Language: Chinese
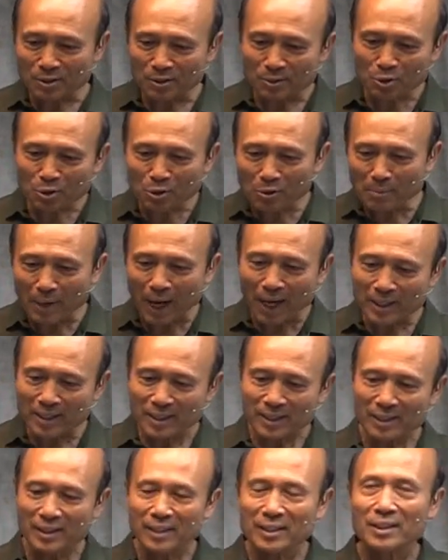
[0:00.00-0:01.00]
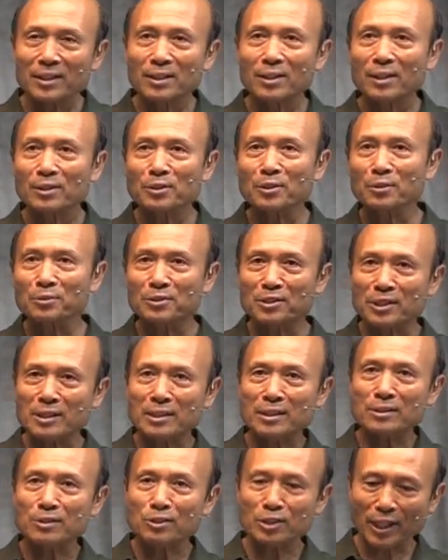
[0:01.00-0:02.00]
就充满，就
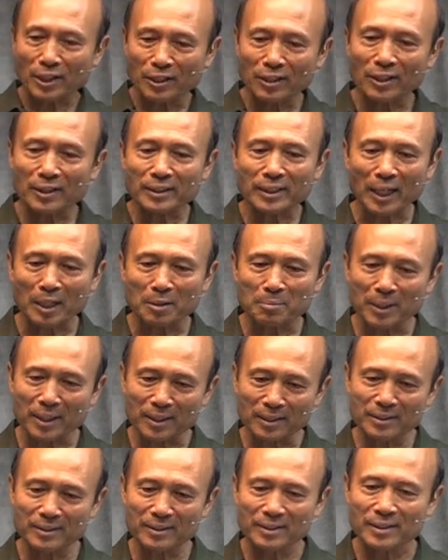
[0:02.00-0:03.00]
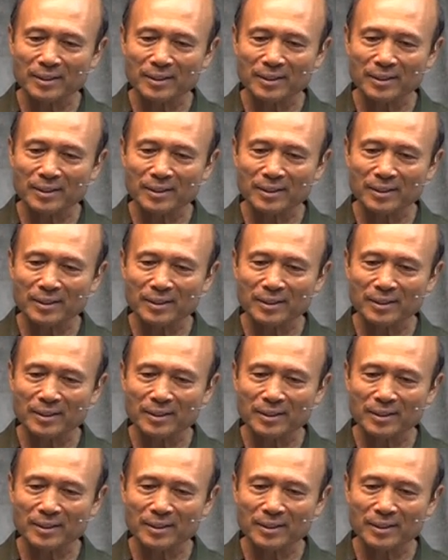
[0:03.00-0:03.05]
整个人改变。